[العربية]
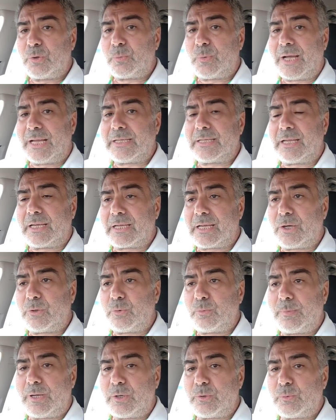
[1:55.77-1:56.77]
وأن
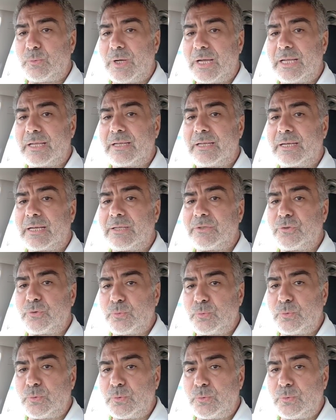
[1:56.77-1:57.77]
قومه
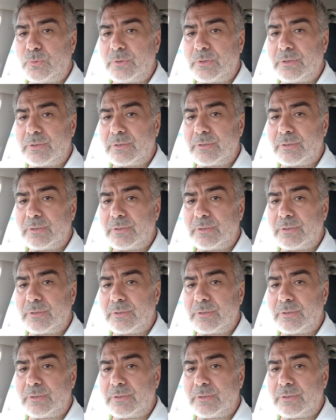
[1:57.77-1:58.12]
أخرجوه